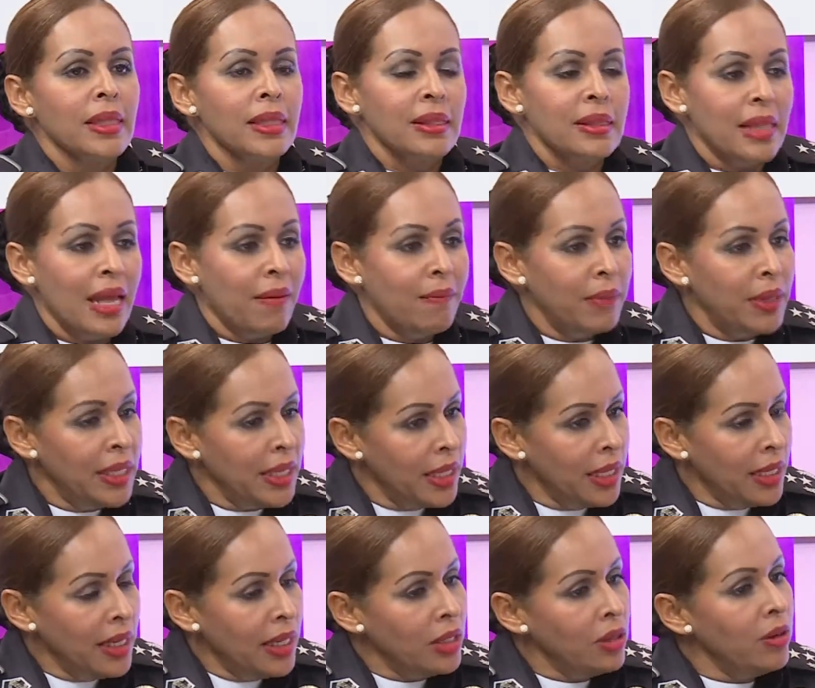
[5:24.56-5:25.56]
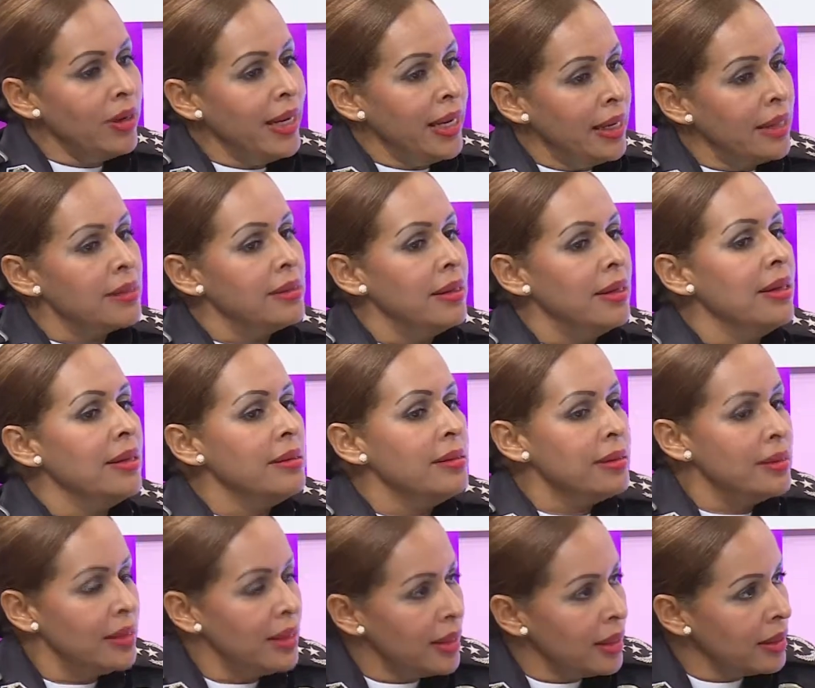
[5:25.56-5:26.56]
también ellos les exigen
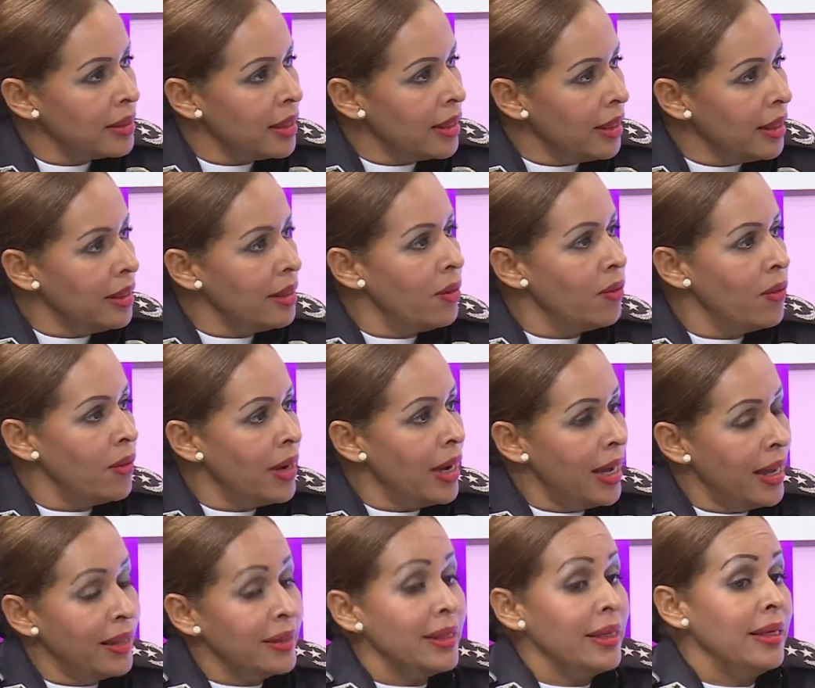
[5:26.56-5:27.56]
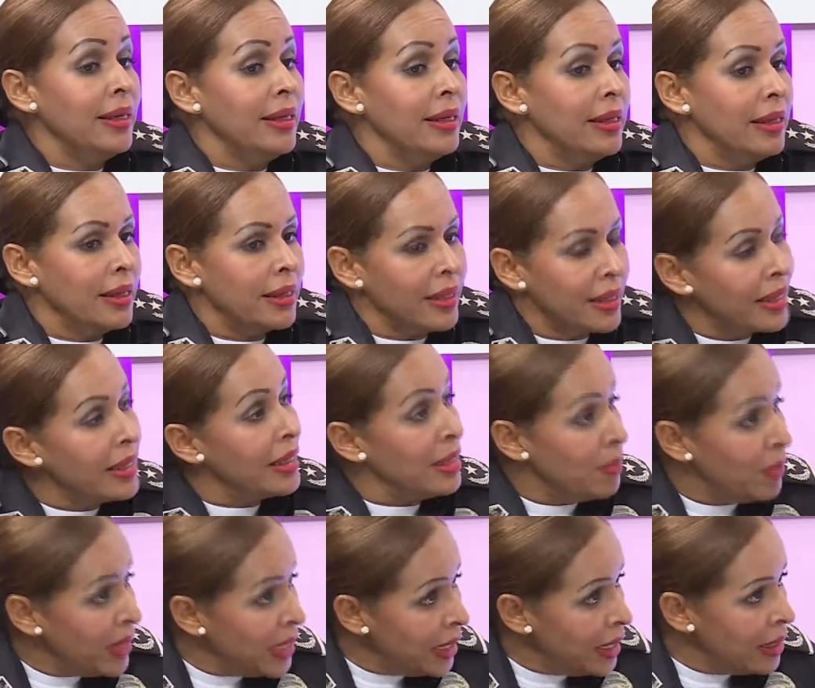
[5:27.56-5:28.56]
cierta hoja de
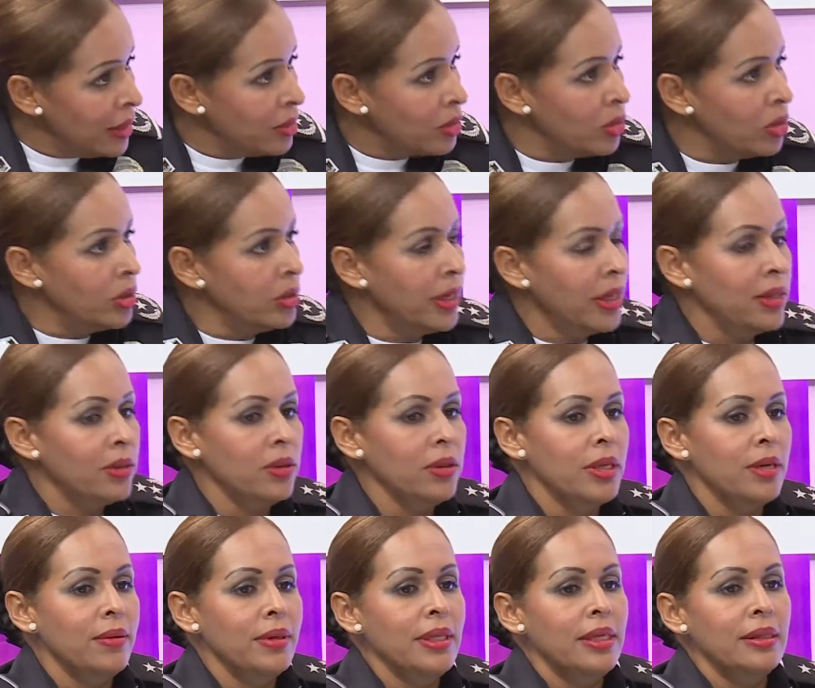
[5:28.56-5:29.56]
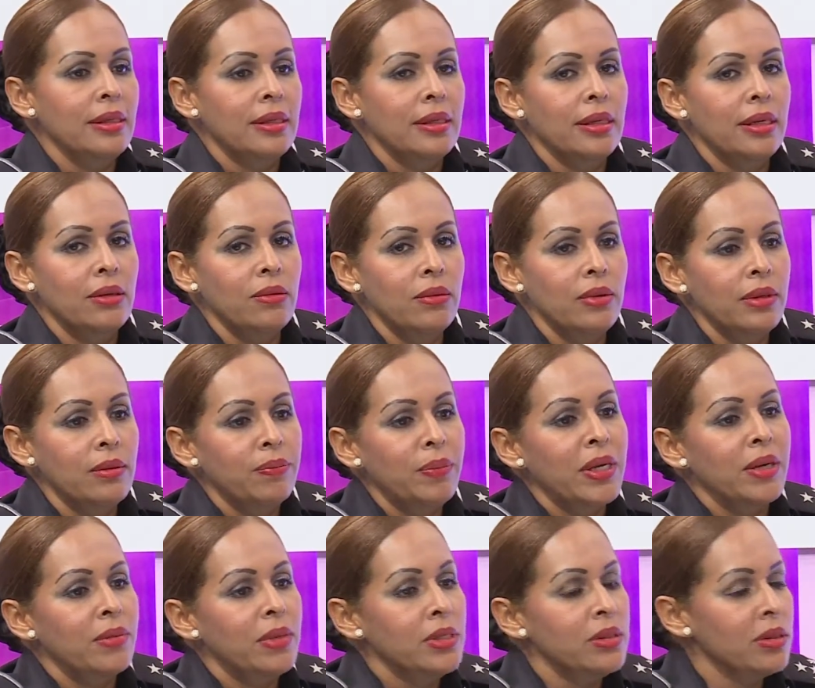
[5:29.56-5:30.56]
requerimientos, ellos deben de tener un
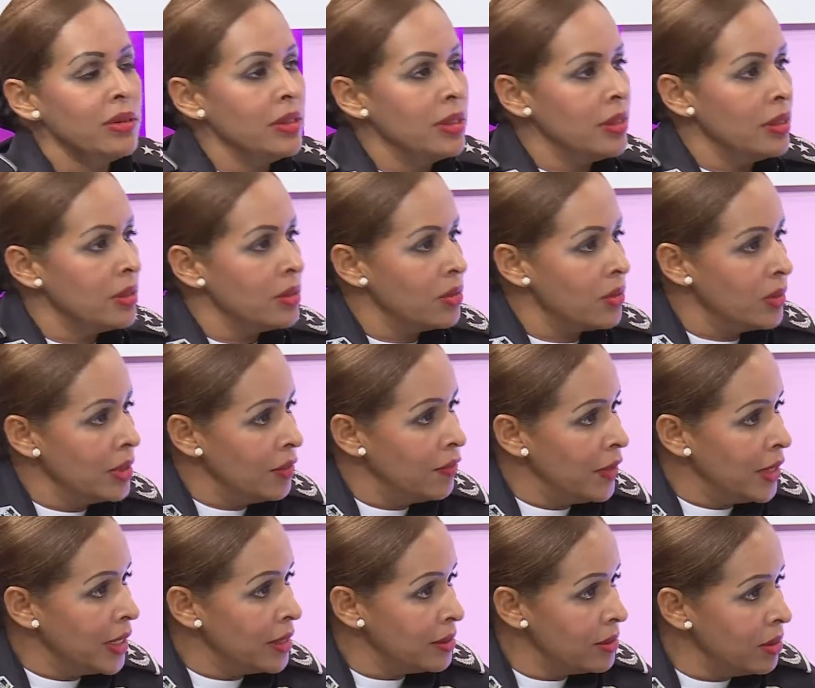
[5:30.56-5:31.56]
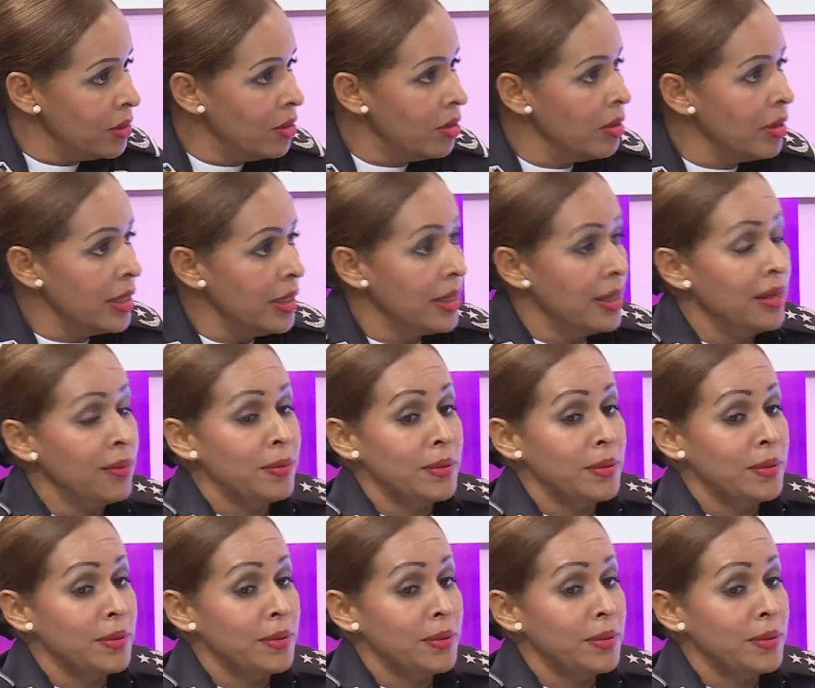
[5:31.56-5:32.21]
permiso de zonificación eh,